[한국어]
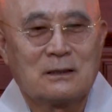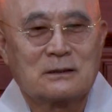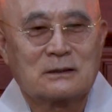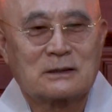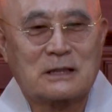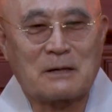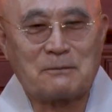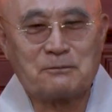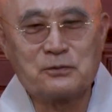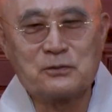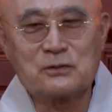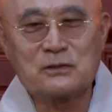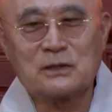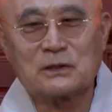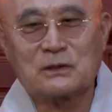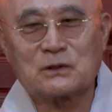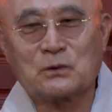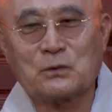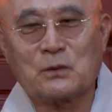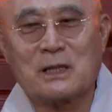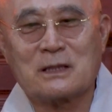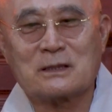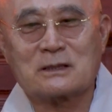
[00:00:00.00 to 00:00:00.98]
나쁜
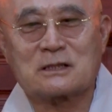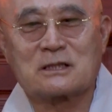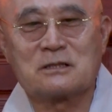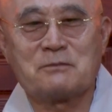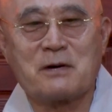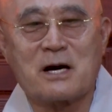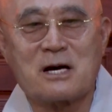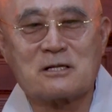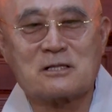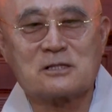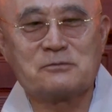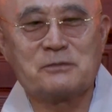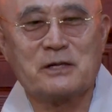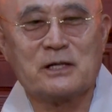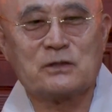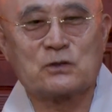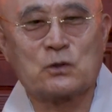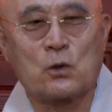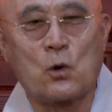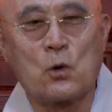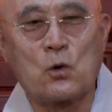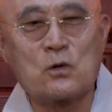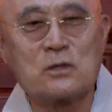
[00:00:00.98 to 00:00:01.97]
것 또한 그만큼의
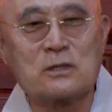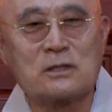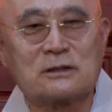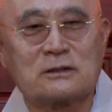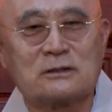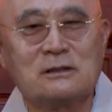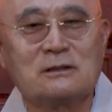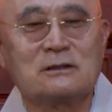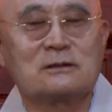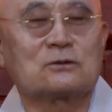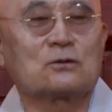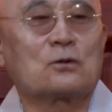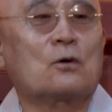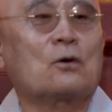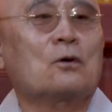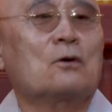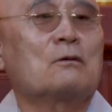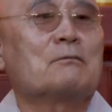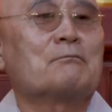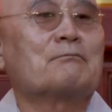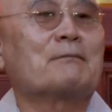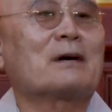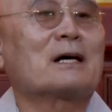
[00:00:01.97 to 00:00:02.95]
좋은 것을
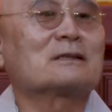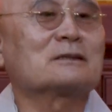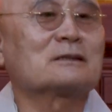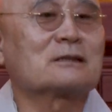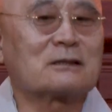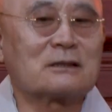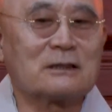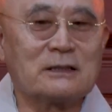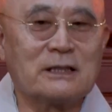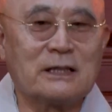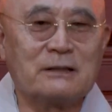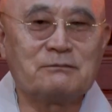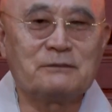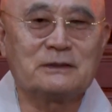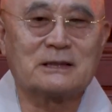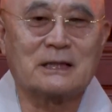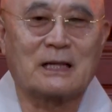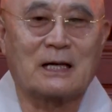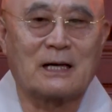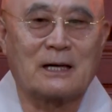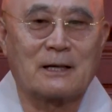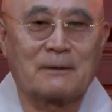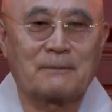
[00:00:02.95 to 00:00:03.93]
또
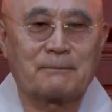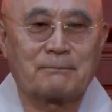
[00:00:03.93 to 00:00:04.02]
만들어냅니다.